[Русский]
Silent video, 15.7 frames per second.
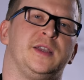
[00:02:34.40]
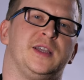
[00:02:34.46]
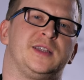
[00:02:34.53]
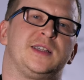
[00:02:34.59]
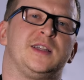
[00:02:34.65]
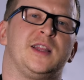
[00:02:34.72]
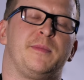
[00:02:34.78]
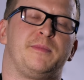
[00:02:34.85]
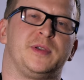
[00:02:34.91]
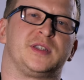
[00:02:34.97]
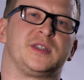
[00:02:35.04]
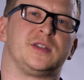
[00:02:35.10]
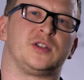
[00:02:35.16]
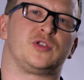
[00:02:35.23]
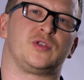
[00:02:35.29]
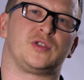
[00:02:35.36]
Если
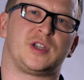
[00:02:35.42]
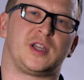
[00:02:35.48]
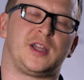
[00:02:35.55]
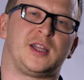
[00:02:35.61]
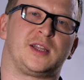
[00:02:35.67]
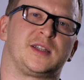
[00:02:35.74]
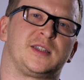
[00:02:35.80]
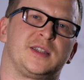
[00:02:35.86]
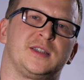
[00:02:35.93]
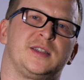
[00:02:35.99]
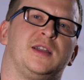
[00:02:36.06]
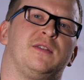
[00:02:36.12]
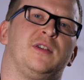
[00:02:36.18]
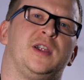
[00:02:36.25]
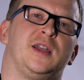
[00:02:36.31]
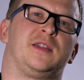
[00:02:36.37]
написано, что задаток
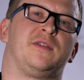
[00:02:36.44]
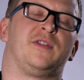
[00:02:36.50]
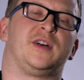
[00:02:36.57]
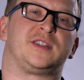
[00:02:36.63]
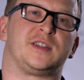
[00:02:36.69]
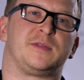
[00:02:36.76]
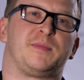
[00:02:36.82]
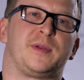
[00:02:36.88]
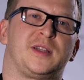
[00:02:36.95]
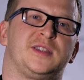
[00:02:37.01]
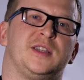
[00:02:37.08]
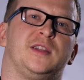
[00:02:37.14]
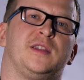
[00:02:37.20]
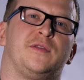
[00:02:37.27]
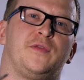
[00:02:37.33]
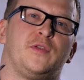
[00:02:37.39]
составляет
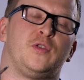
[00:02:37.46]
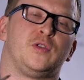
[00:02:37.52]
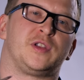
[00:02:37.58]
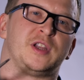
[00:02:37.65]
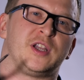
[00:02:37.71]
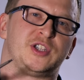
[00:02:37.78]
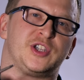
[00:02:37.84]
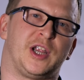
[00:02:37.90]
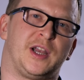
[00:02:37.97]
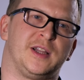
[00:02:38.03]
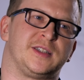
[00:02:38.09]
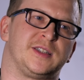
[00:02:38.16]
20% от начальной